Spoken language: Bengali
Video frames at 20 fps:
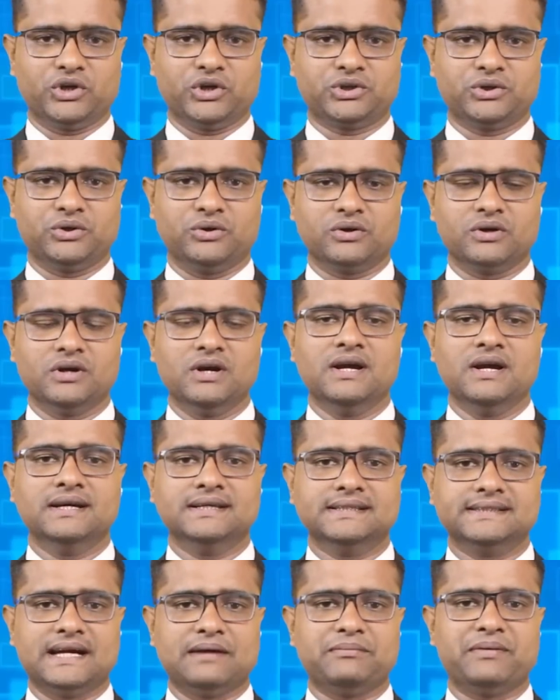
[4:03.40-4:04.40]
দর্শক
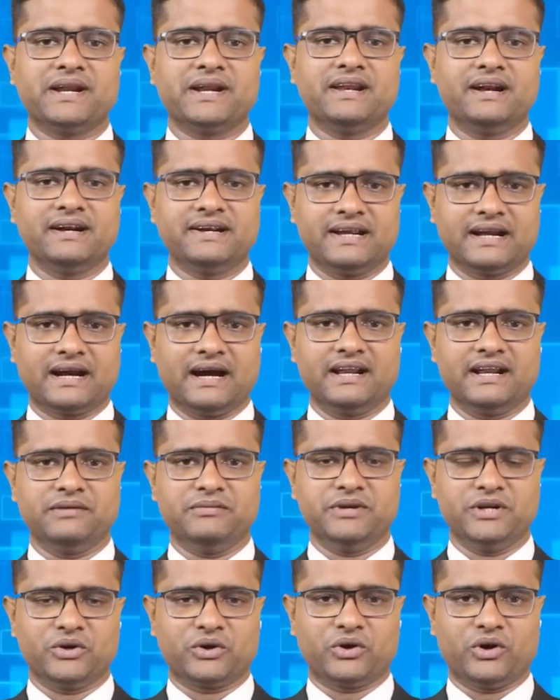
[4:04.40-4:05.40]
জাপানিরা সেখানেই
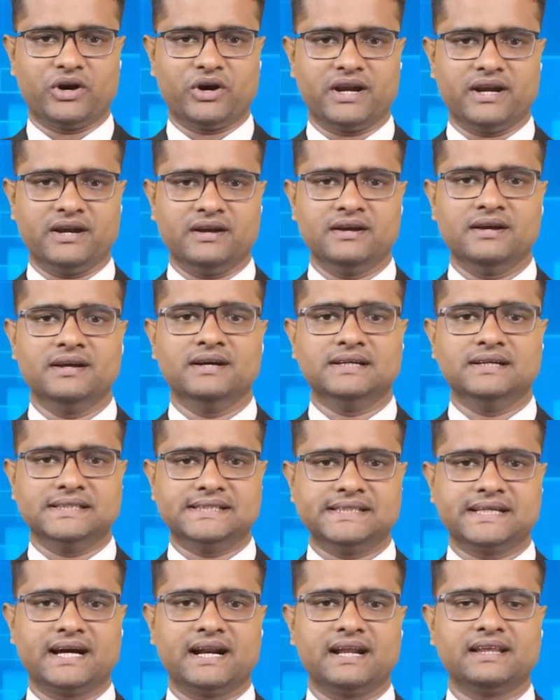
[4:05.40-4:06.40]
বিনিয়োগ করে
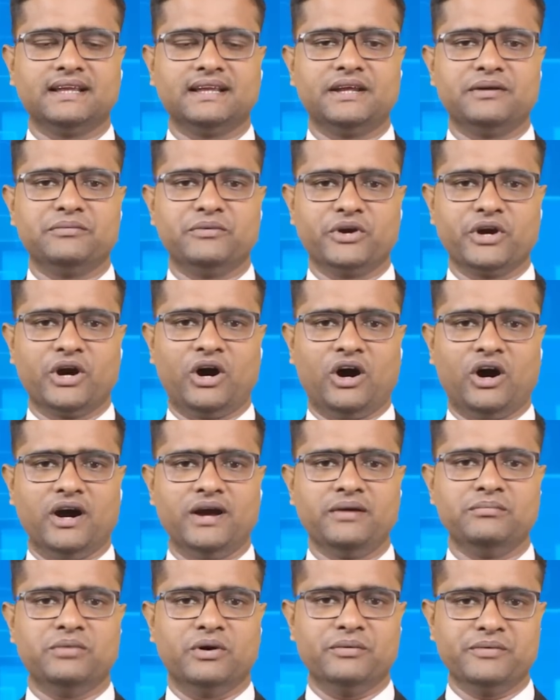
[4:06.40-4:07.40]
যেখানে তাদের মনে
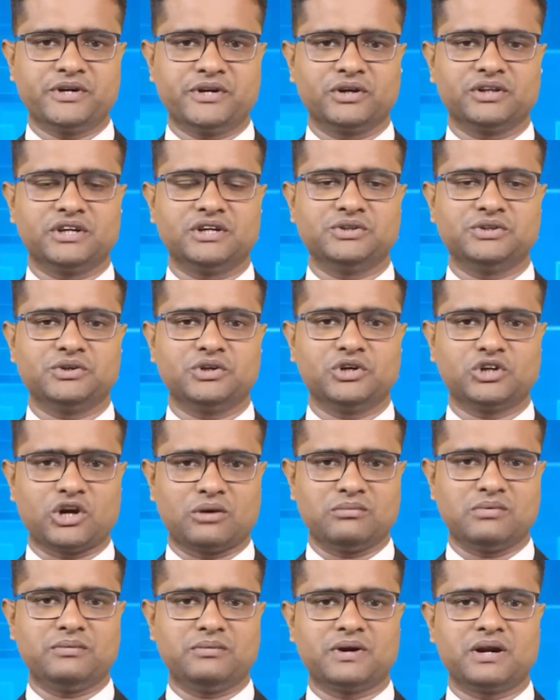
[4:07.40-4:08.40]
হয় ভবিষ্যতের জন্য
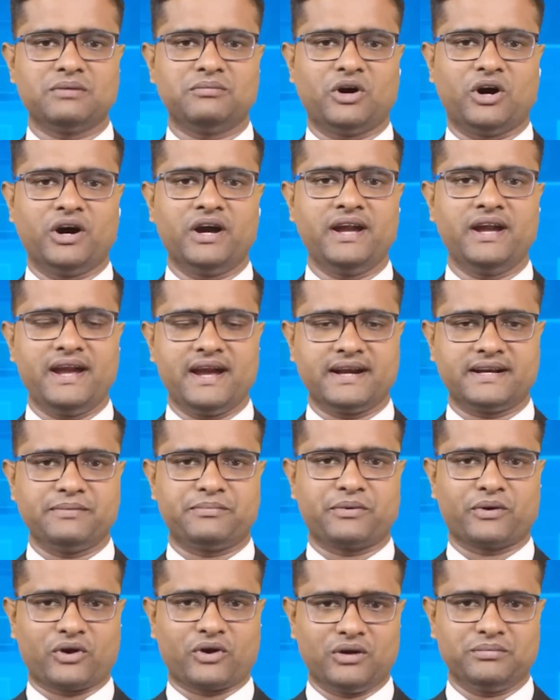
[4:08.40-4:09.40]
সম্ভাবনাময় একটি
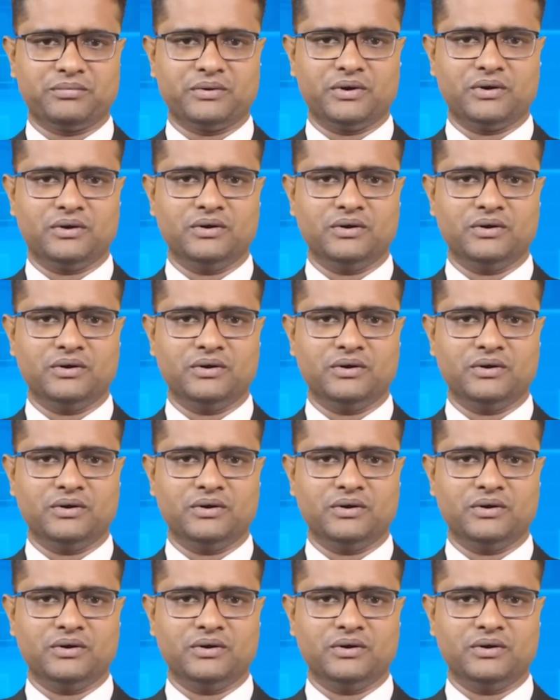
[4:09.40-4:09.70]
প্রকল্প